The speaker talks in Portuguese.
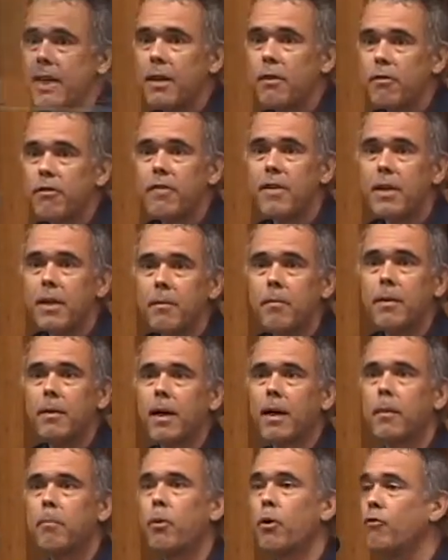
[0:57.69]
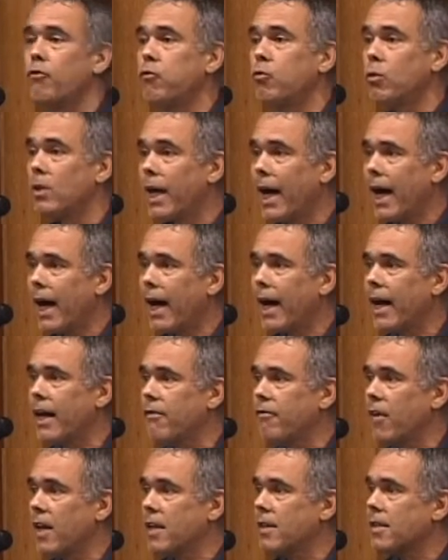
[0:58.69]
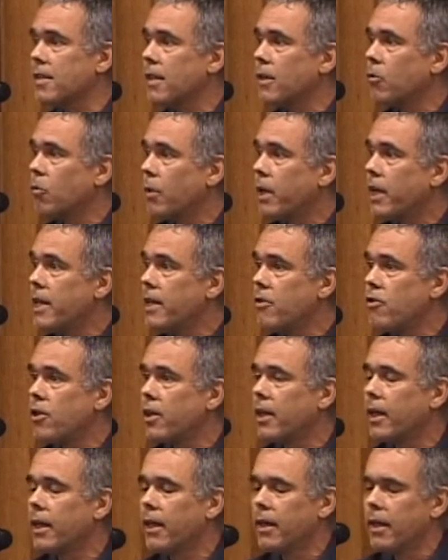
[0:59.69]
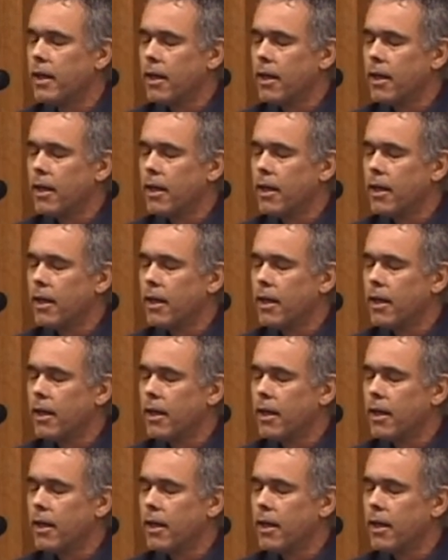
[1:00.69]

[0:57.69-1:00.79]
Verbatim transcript: enfim, aprofundar a reflexão crítica